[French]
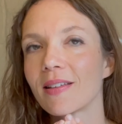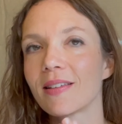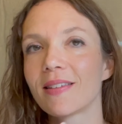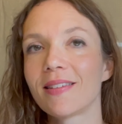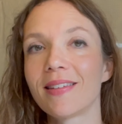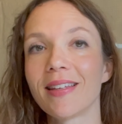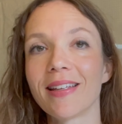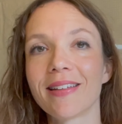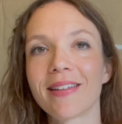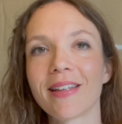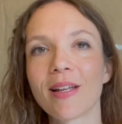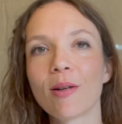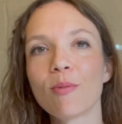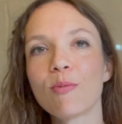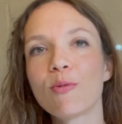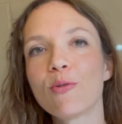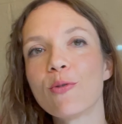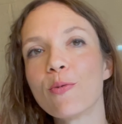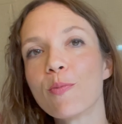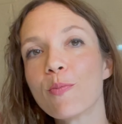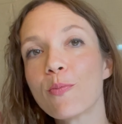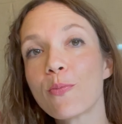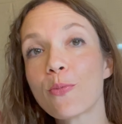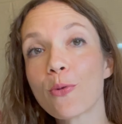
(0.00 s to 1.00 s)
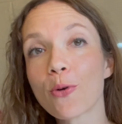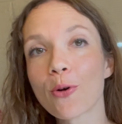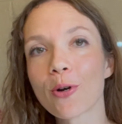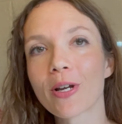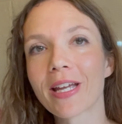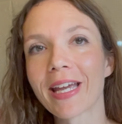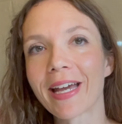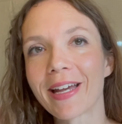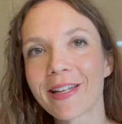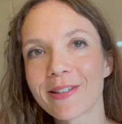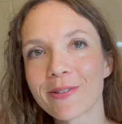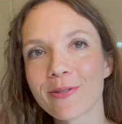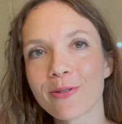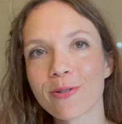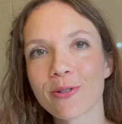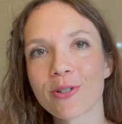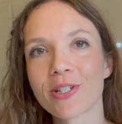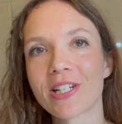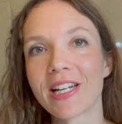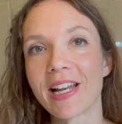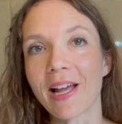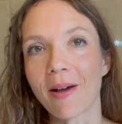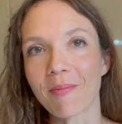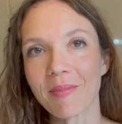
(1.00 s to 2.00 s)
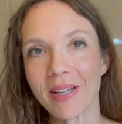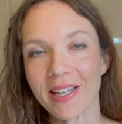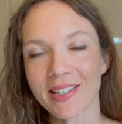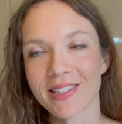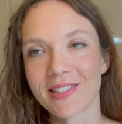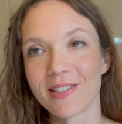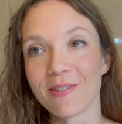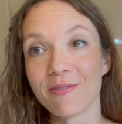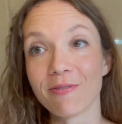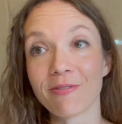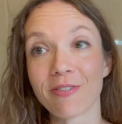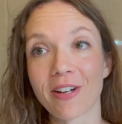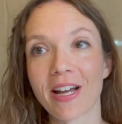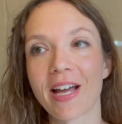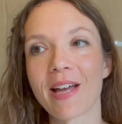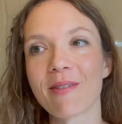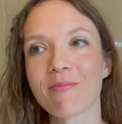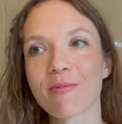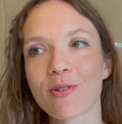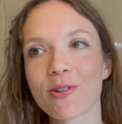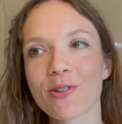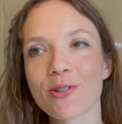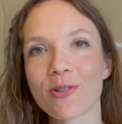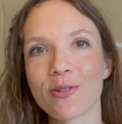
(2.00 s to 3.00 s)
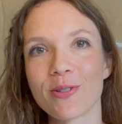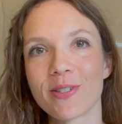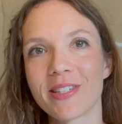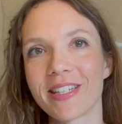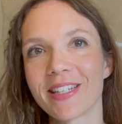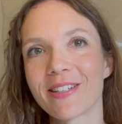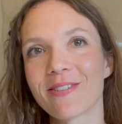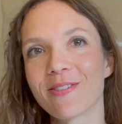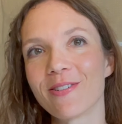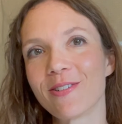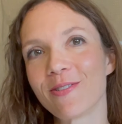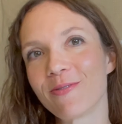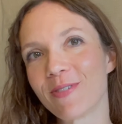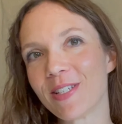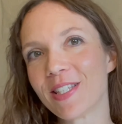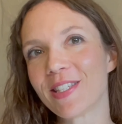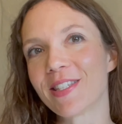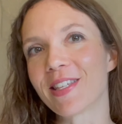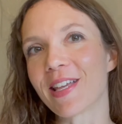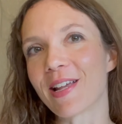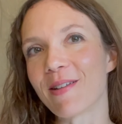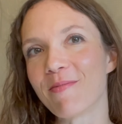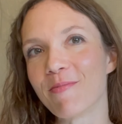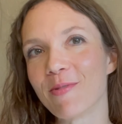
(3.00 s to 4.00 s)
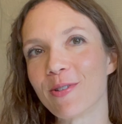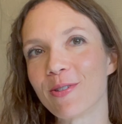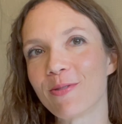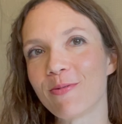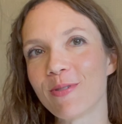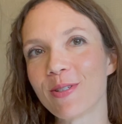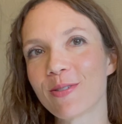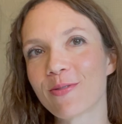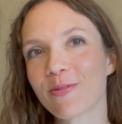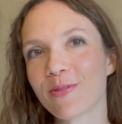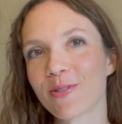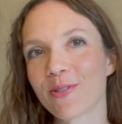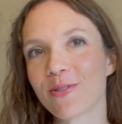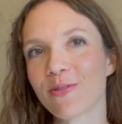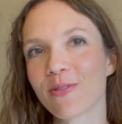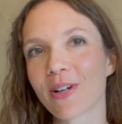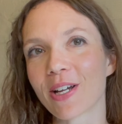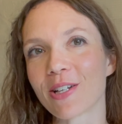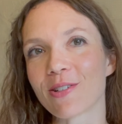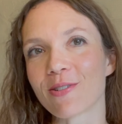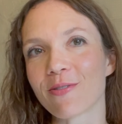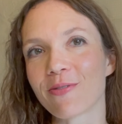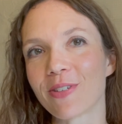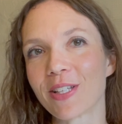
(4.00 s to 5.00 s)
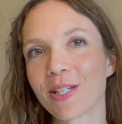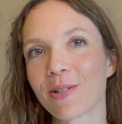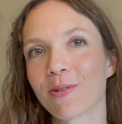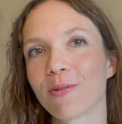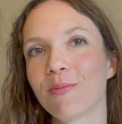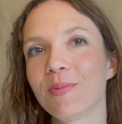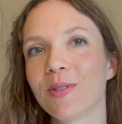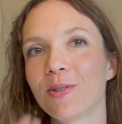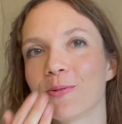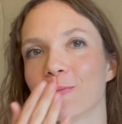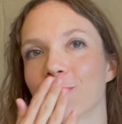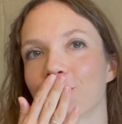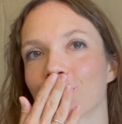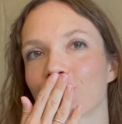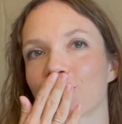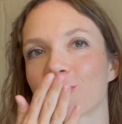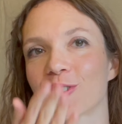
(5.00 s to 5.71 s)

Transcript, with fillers: C'était le plus beau cadeau, je les remercie vraiment. Je sais que Louise, elle me suit toujours et je lui fais des gros bisous.